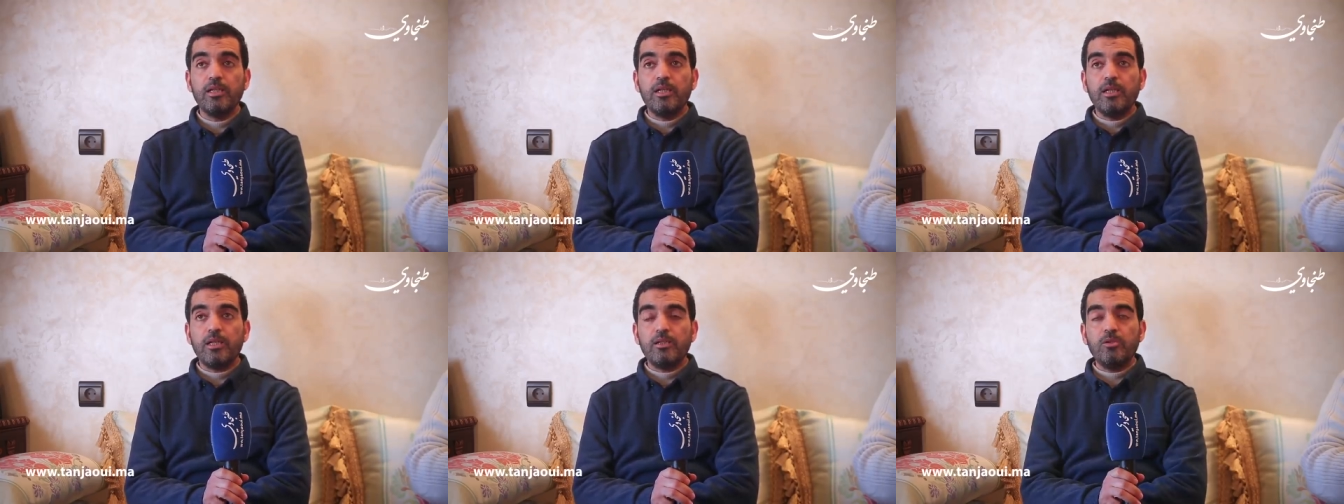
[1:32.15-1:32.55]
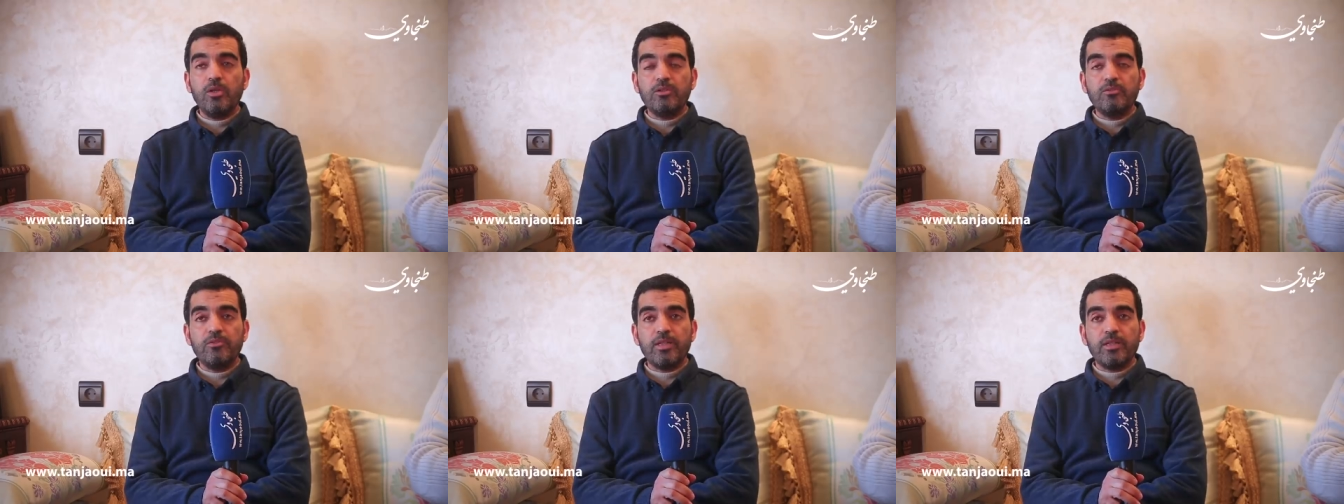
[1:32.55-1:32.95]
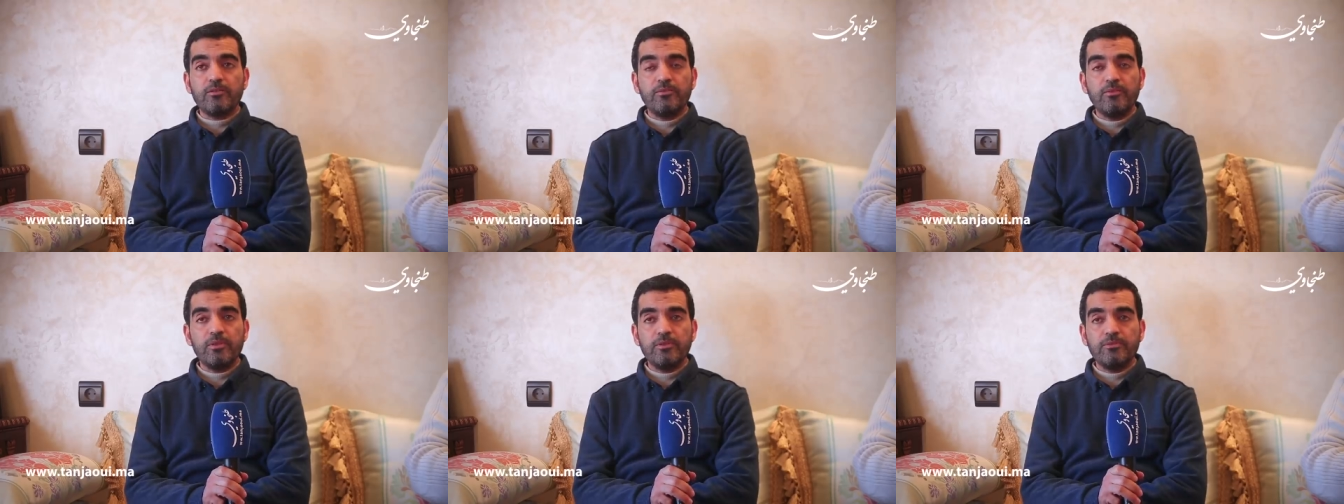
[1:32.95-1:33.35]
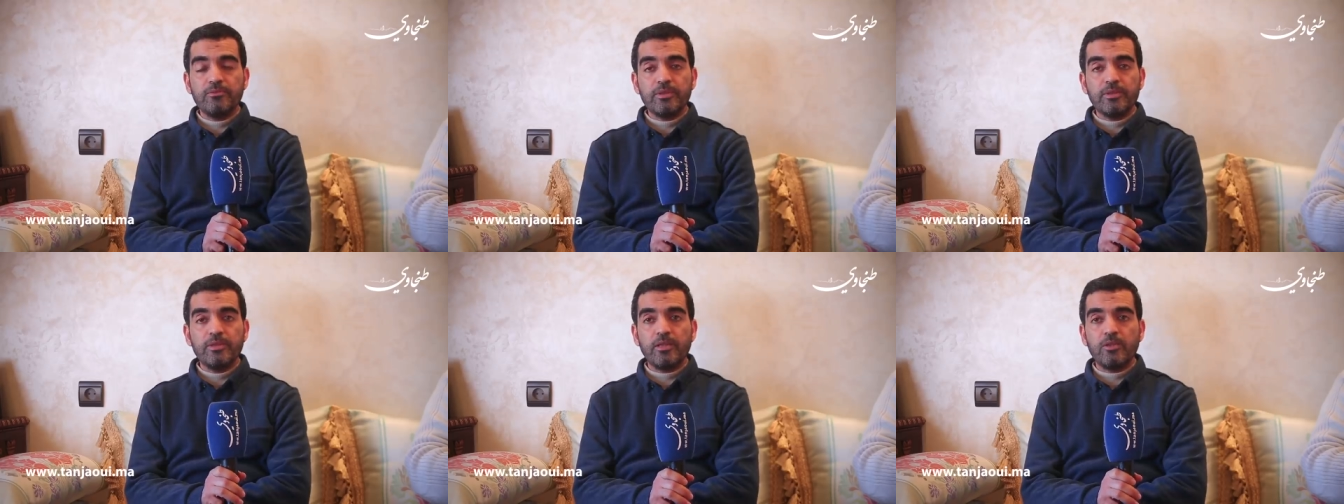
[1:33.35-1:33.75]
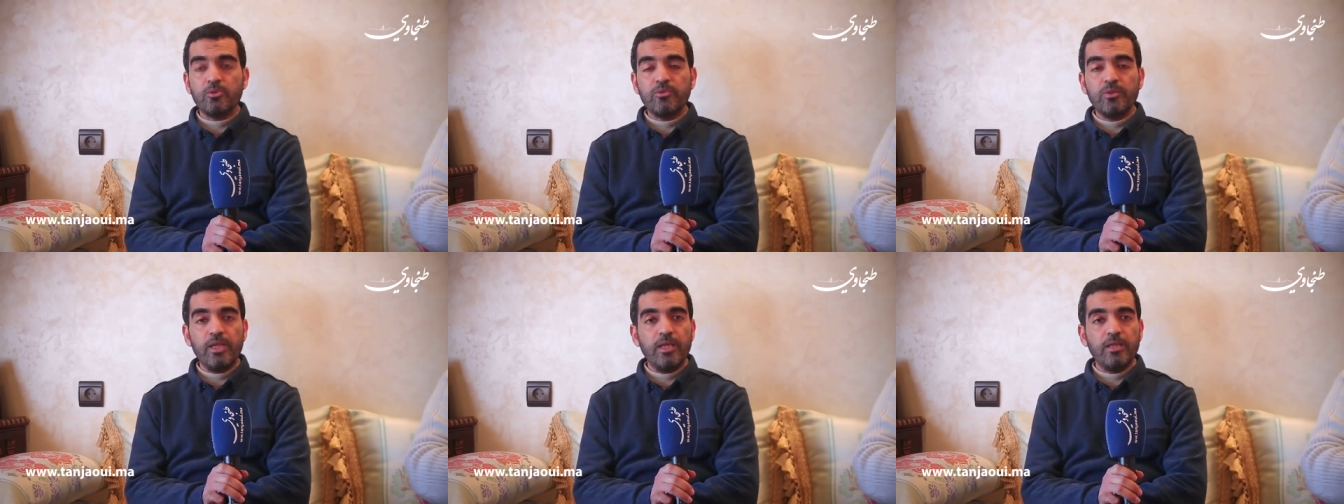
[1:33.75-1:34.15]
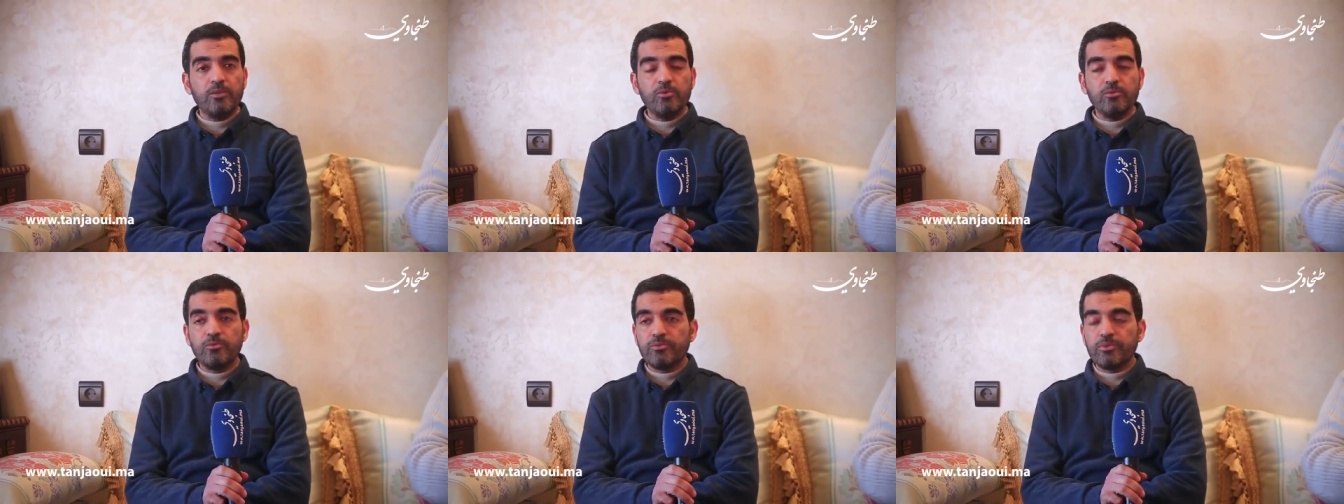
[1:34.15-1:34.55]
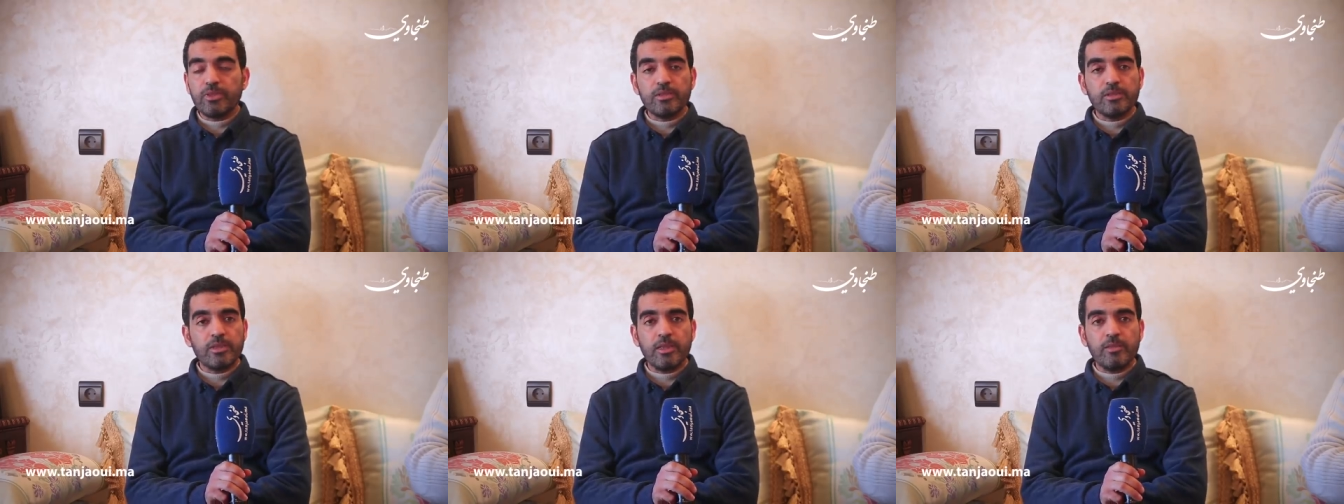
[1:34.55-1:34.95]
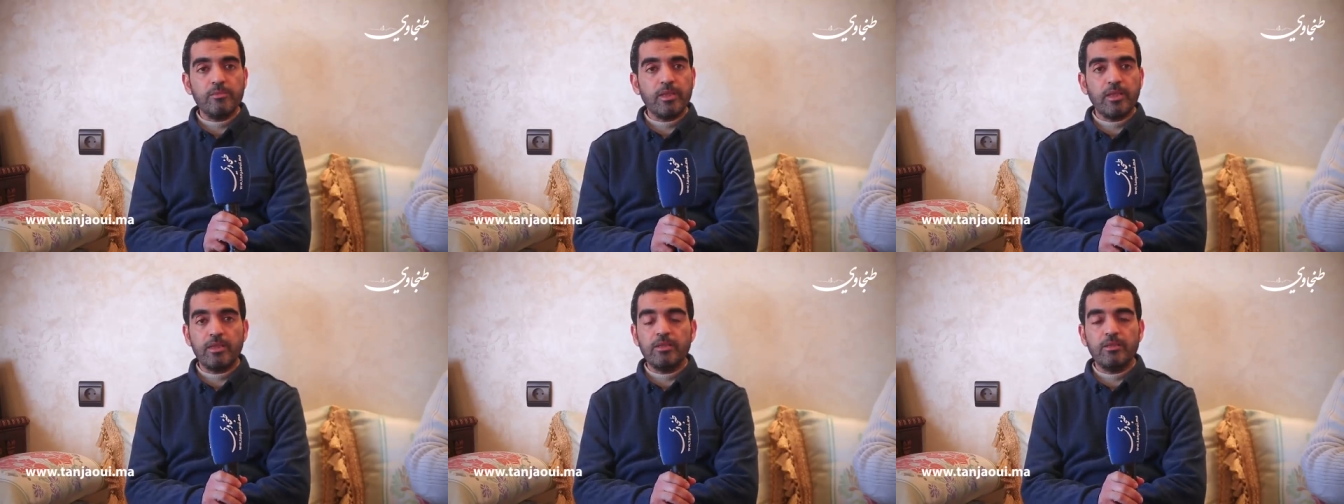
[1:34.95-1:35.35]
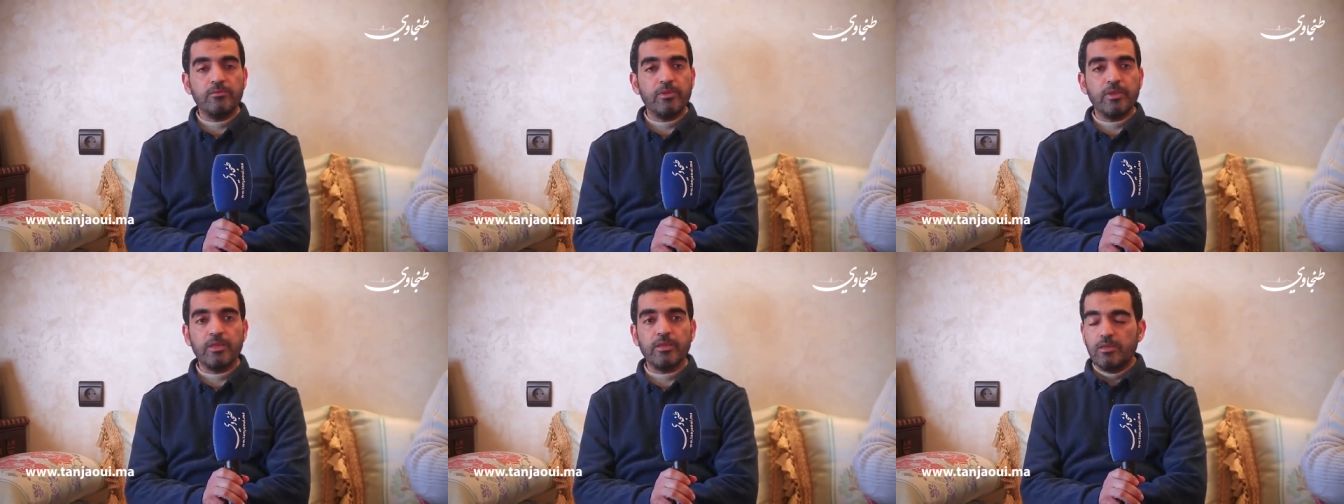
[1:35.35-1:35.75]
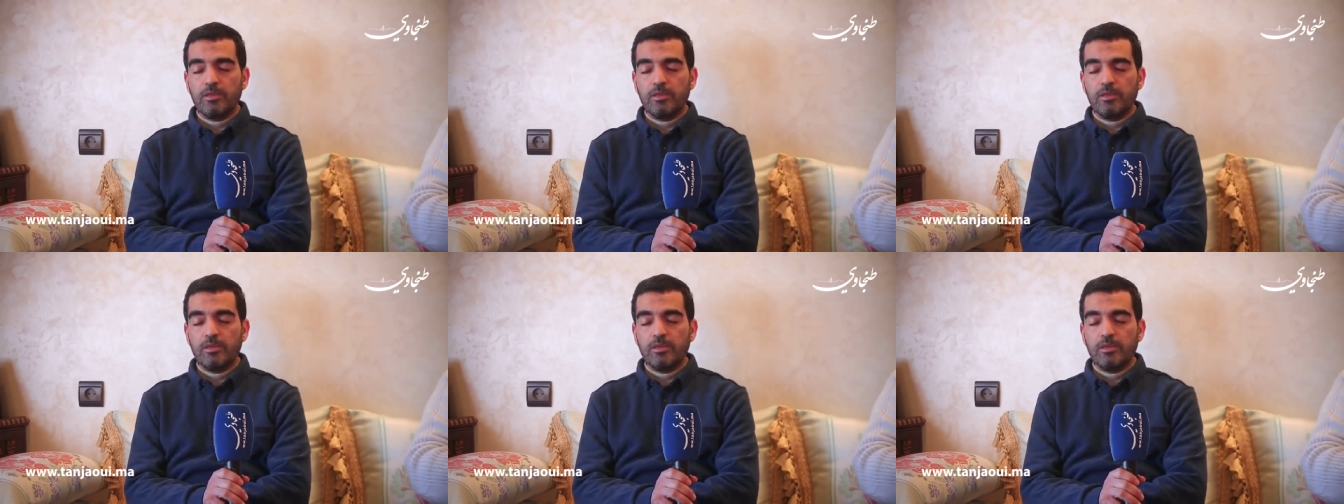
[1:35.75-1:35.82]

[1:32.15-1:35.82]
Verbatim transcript: خلى واحد الفراغ في, في الدار وفي الحي وفي طنجه كامله خلى الفراغ